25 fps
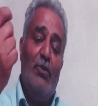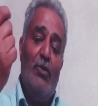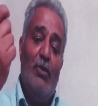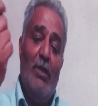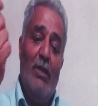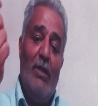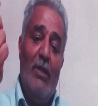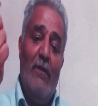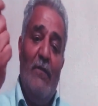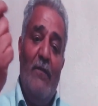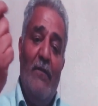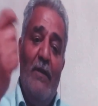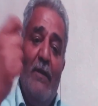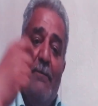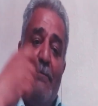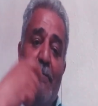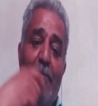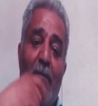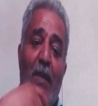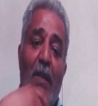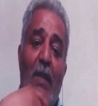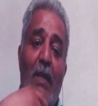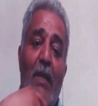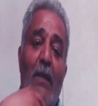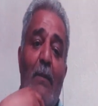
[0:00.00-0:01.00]
الشريفه
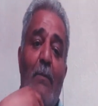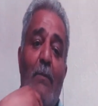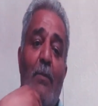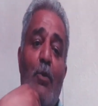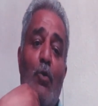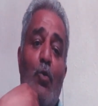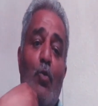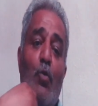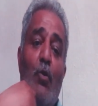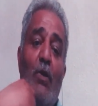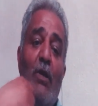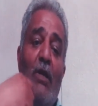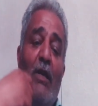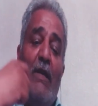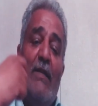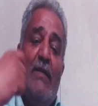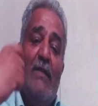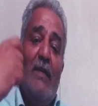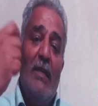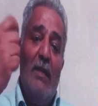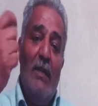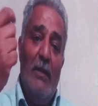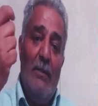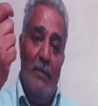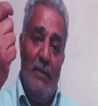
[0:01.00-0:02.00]
بكل
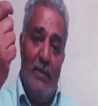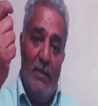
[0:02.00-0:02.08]
الاساليب